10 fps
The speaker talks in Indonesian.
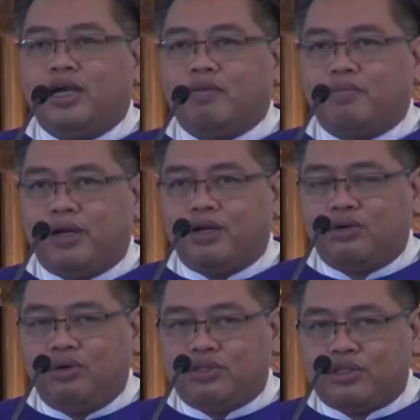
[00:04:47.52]
yang
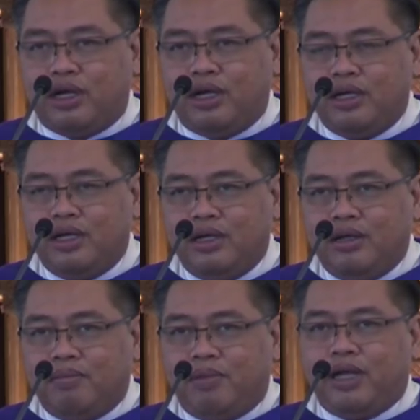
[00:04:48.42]
berdosa,
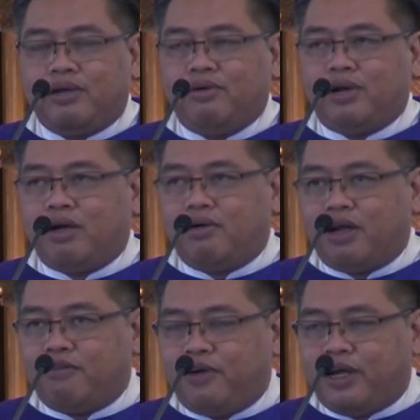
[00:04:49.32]
baik
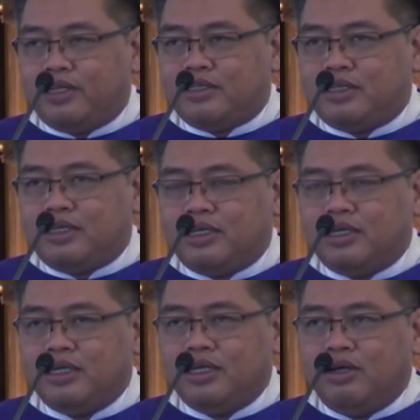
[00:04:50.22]
orang-orang Farisi
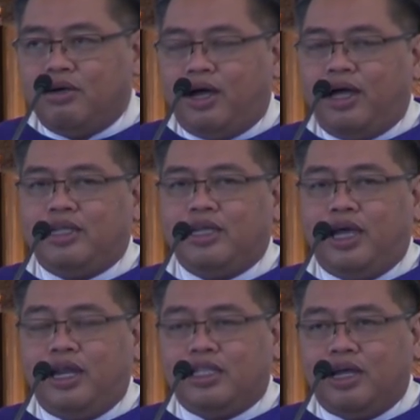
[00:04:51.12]

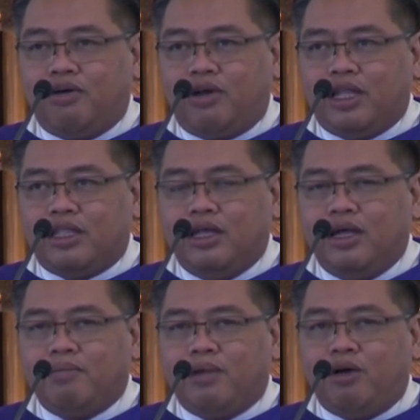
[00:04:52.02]
ahli-ahli Taurat
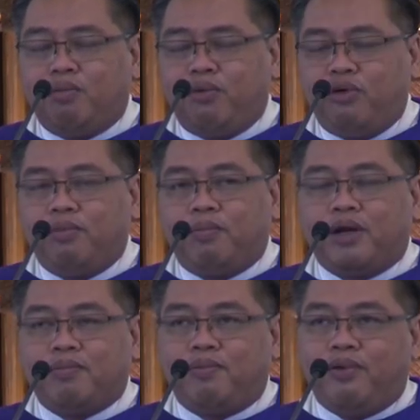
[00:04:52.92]
maupun
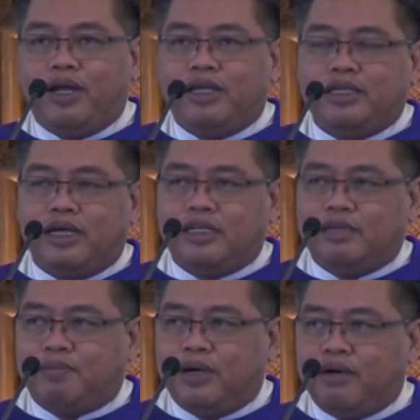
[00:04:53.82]
perempuan yang
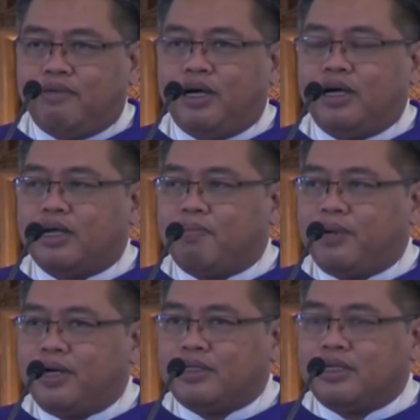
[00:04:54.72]
dibawa
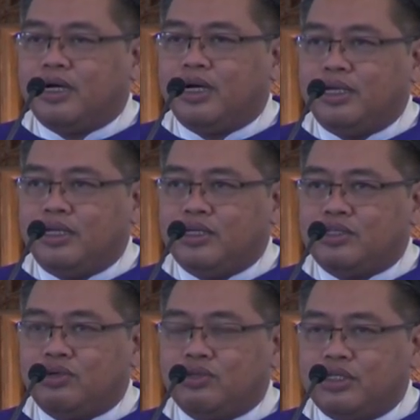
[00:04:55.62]
kepada
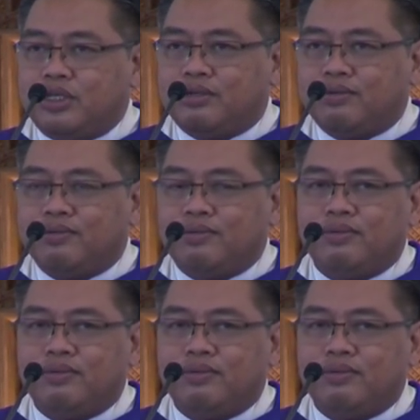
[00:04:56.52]
Yesus itu.